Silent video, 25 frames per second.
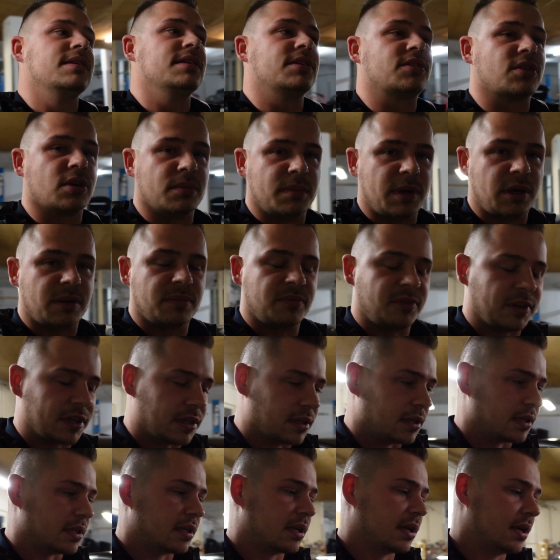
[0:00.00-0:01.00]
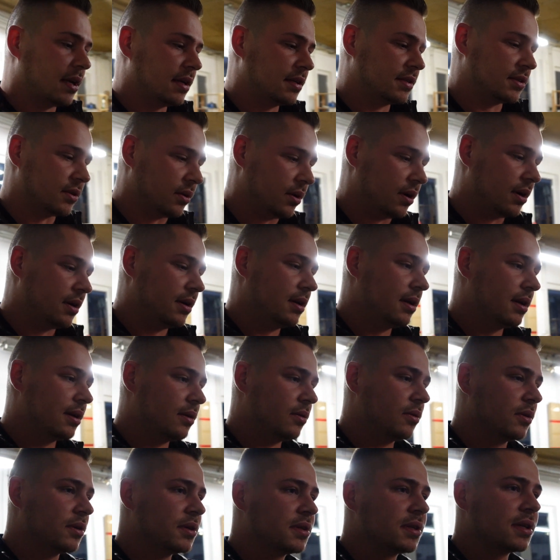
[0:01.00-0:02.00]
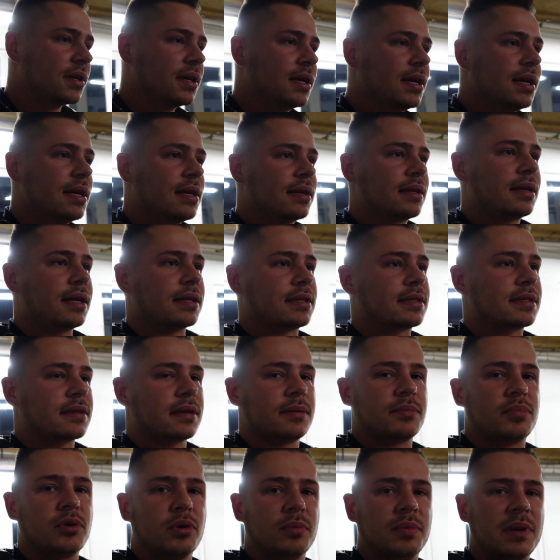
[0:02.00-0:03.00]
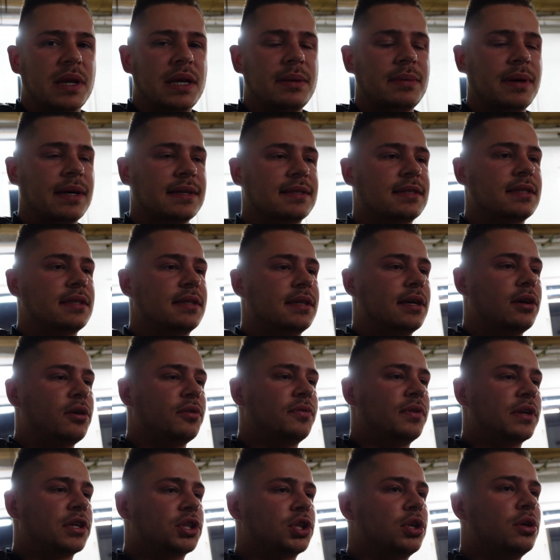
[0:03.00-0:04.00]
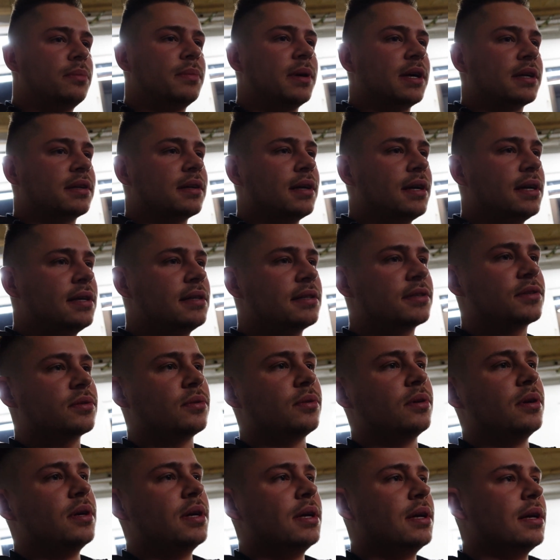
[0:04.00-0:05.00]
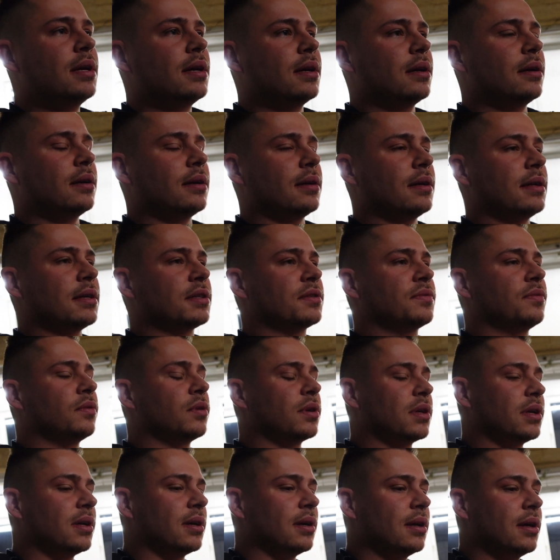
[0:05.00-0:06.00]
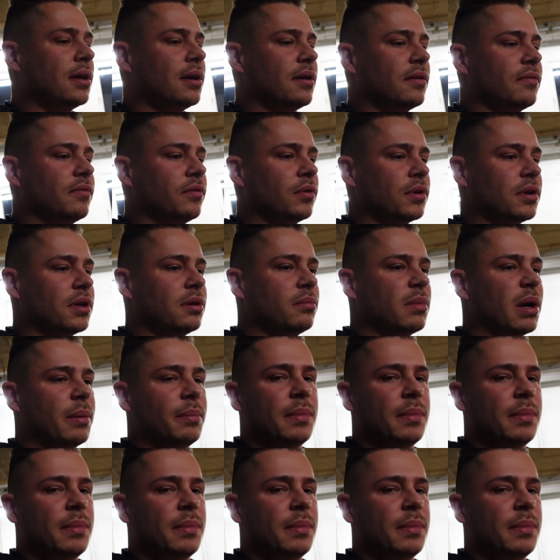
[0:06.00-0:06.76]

Die Krümmer umwickelt. So, und das Problem hat sich ja auch verschlimmert. Also äh, es wurde, wurden immer